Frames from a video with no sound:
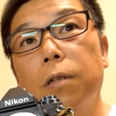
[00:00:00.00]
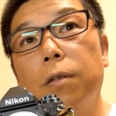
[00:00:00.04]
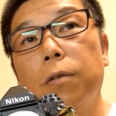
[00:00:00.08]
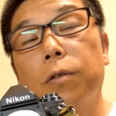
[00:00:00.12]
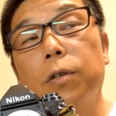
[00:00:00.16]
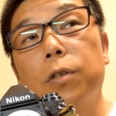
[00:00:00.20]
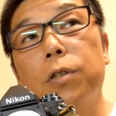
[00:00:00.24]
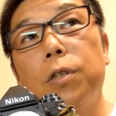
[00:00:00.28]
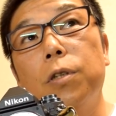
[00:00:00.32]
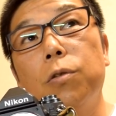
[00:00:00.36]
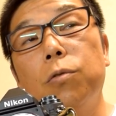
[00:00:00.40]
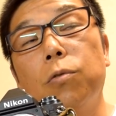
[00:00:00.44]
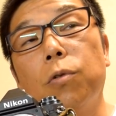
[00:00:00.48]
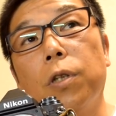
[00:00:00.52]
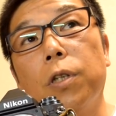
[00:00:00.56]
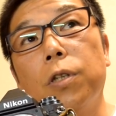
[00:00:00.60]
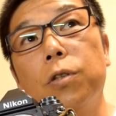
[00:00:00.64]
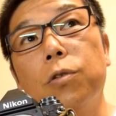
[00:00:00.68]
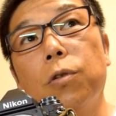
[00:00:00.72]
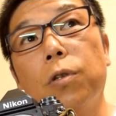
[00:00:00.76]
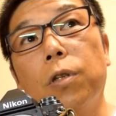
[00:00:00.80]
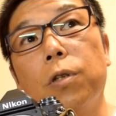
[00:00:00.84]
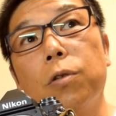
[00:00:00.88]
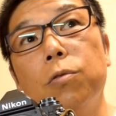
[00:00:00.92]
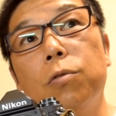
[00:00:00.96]
私行くのは
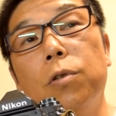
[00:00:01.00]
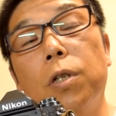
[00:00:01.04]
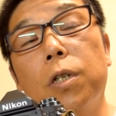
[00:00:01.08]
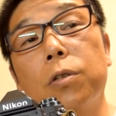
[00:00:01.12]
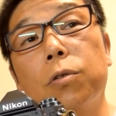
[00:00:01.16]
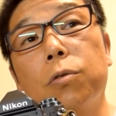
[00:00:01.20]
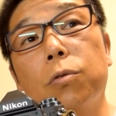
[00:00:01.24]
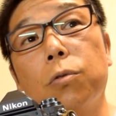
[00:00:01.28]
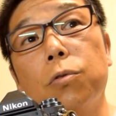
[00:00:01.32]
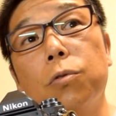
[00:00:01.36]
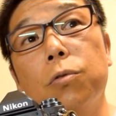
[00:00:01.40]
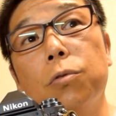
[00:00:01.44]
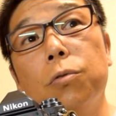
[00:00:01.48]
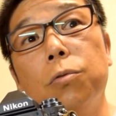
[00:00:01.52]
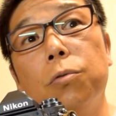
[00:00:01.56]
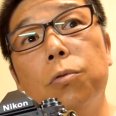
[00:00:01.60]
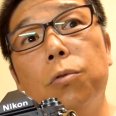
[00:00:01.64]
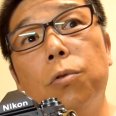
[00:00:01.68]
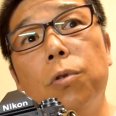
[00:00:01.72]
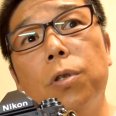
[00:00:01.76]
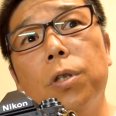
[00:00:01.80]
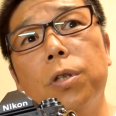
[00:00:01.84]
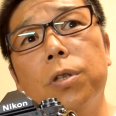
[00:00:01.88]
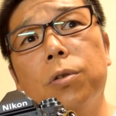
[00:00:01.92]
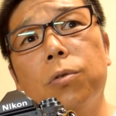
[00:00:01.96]
一応ね、9月の
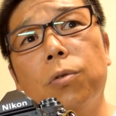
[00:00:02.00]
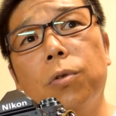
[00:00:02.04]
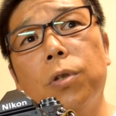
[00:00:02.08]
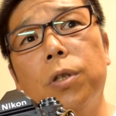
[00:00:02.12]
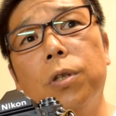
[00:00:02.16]
15日の